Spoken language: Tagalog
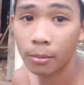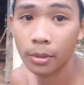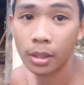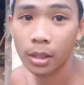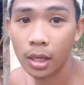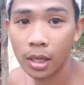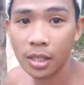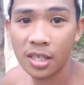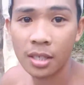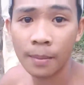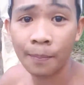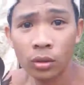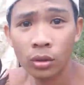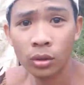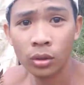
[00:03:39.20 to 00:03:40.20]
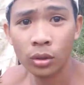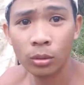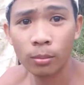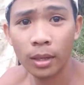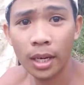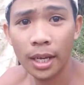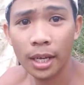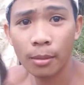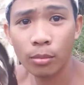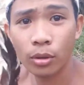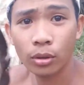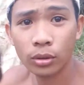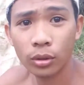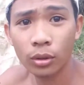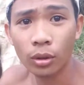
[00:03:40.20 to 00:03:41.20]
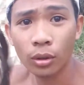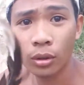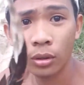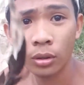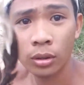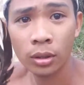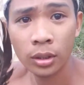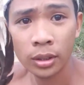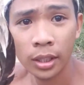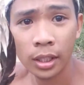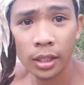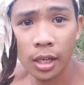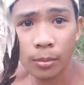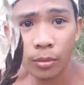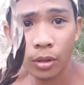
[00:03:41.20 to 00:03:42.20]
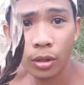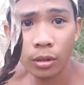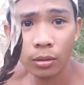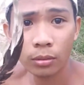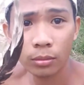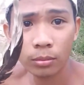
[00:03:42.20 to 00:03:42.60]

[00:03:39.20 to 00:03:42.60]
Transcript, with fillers: namin guys tong balahibong to oh tingnan mo oh